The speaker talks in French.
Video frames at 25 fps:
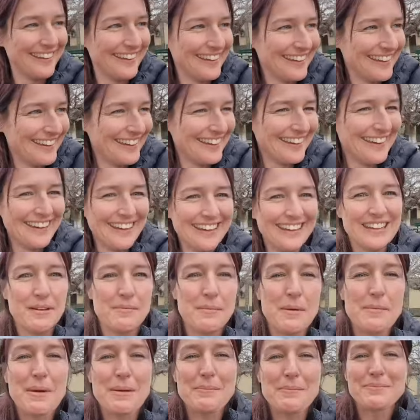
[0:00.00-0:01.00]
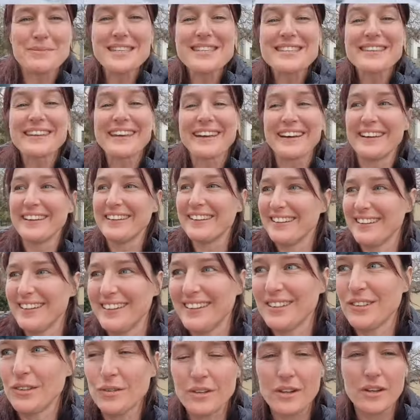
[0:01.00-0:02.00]
Il y a même un petit train. Et
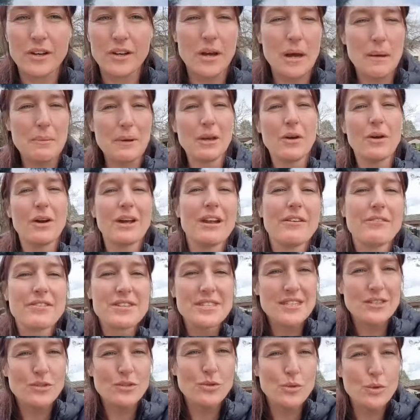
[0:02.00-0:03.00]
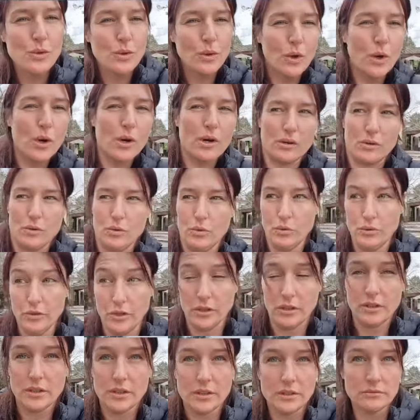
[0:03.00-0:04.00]
donc euh, a priori la visite dure une
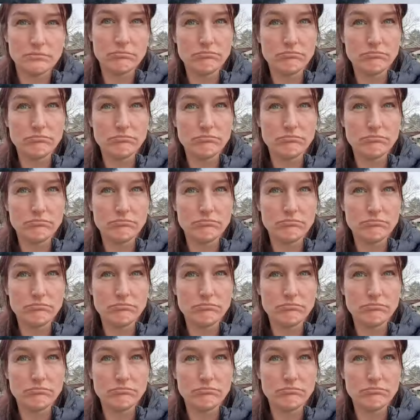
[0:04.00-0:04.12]
heure